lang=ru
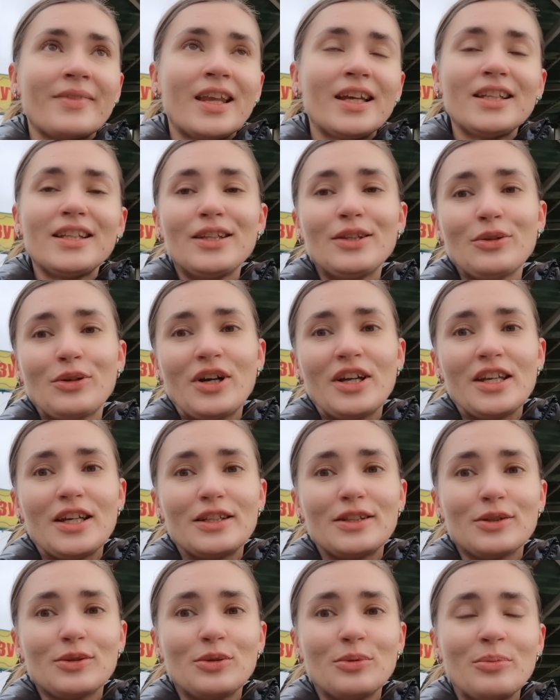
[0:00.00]
Это ну, только я
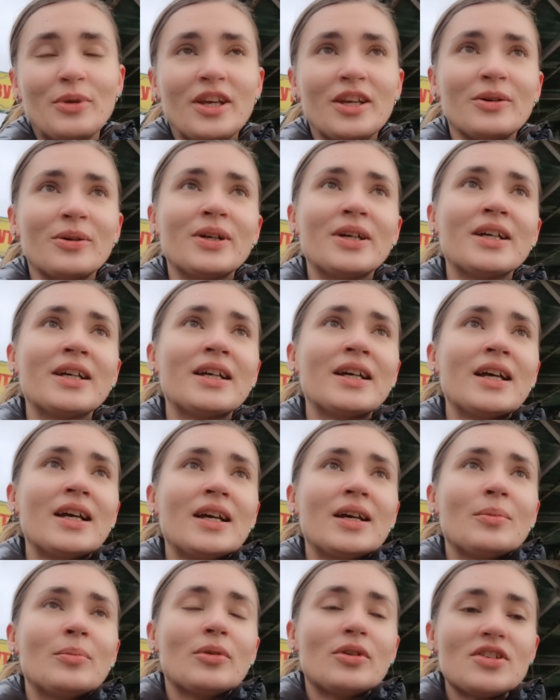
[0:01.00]
так умею.
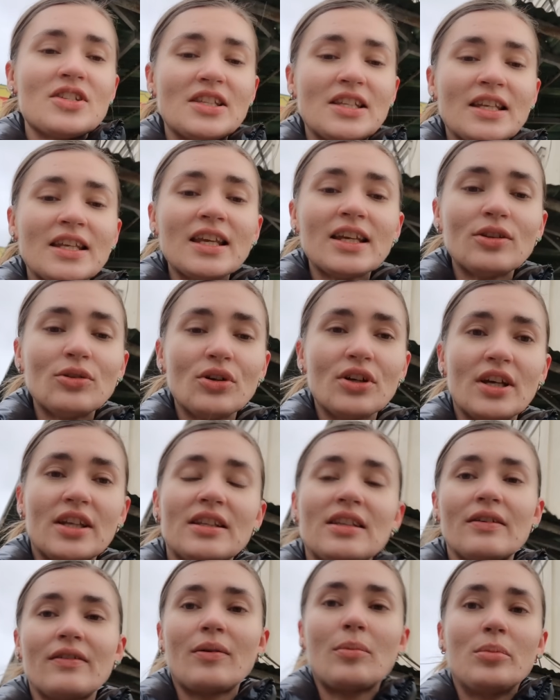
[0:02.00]
Просто не до
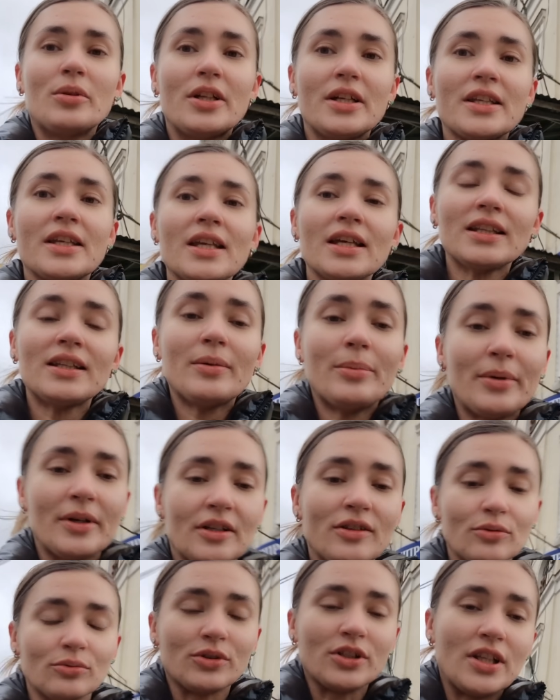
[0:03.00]
этого было, не до
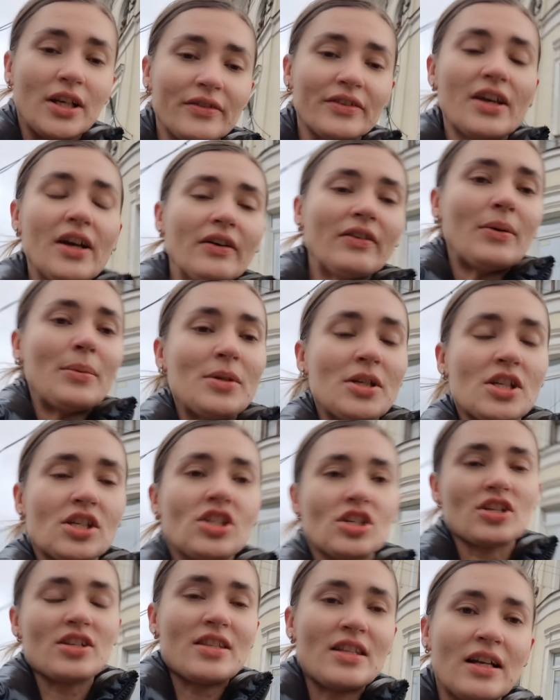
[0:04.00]
продуктов. Я вообще,
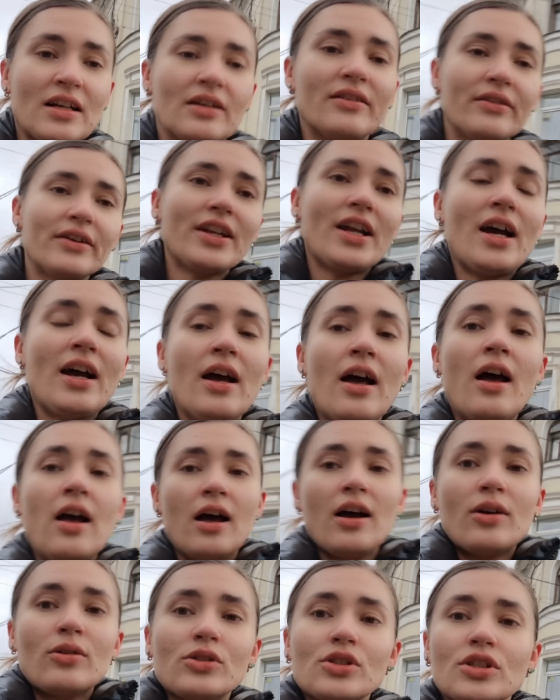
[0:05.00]
честно говоря,
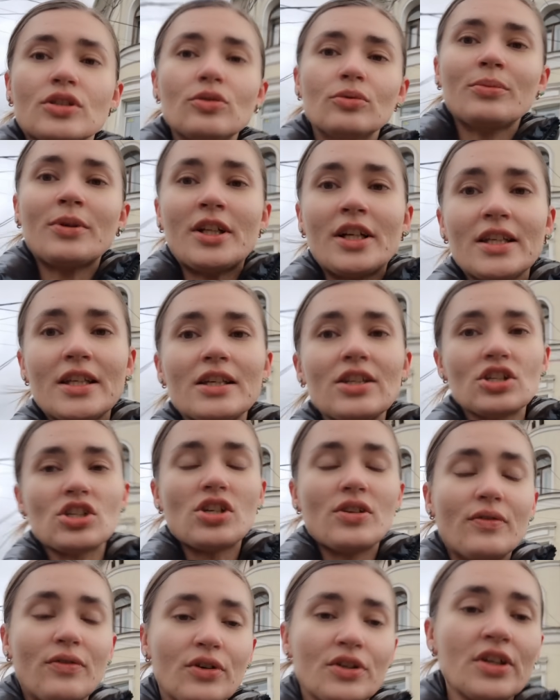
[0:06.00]
уже думала
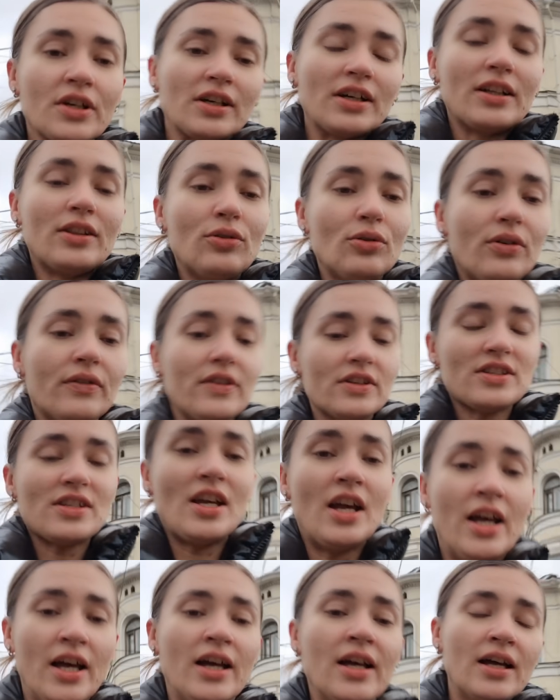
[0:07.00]
ничего не готовить.
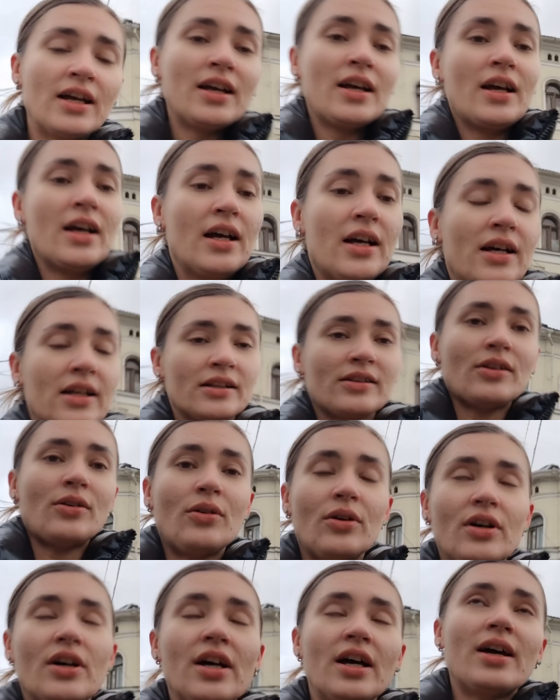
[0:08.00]

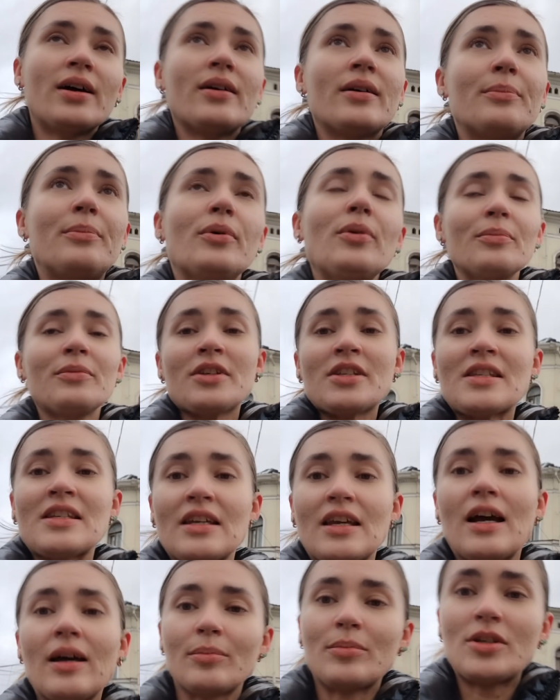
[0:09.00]
Но помните,
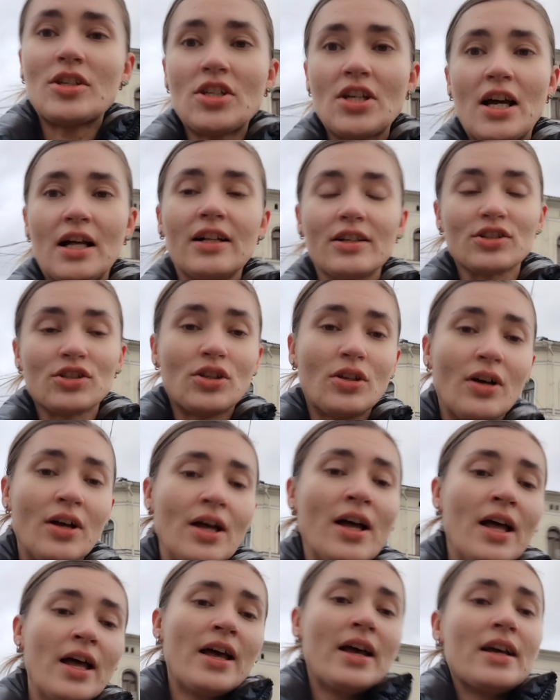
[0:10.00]
я обещала, что
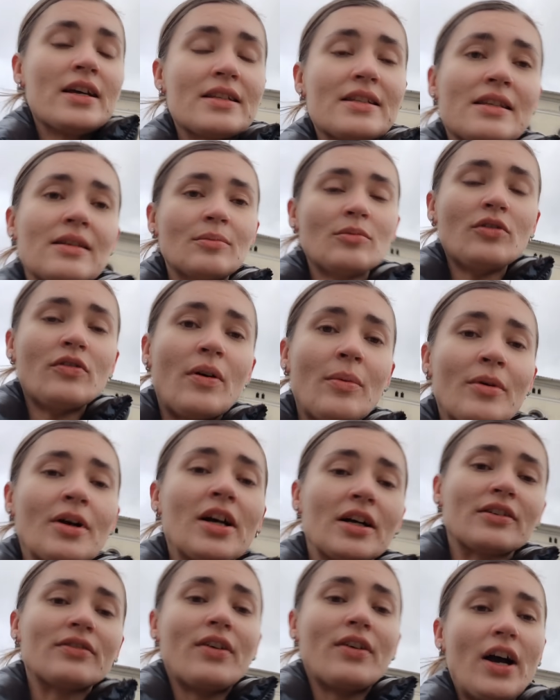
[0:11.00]
сниму вам,
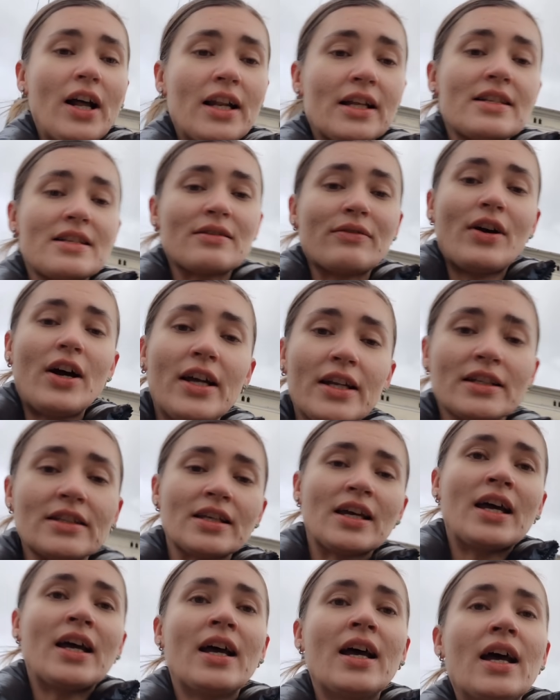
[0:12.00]
как Валя сварит
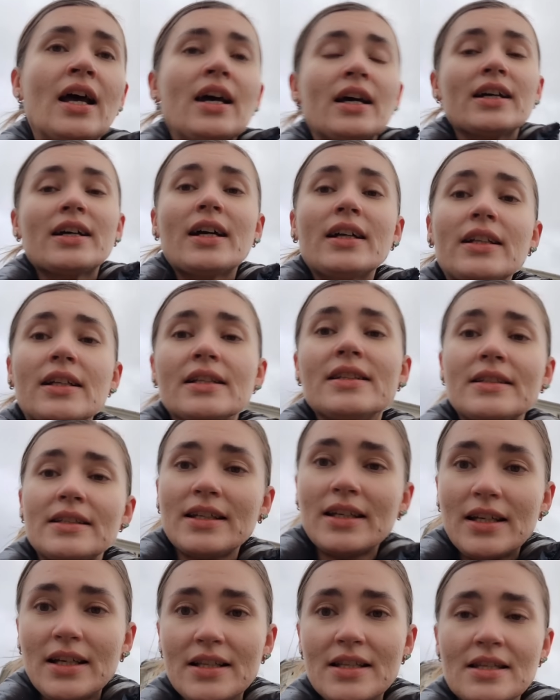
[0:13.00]

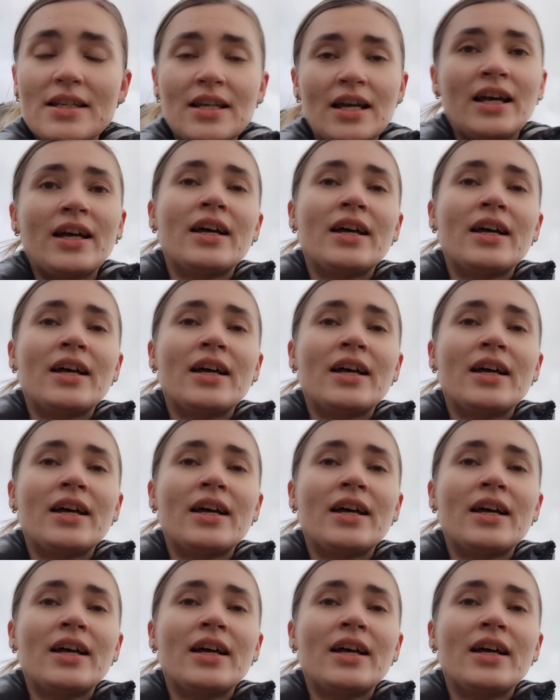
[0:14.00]
холодец.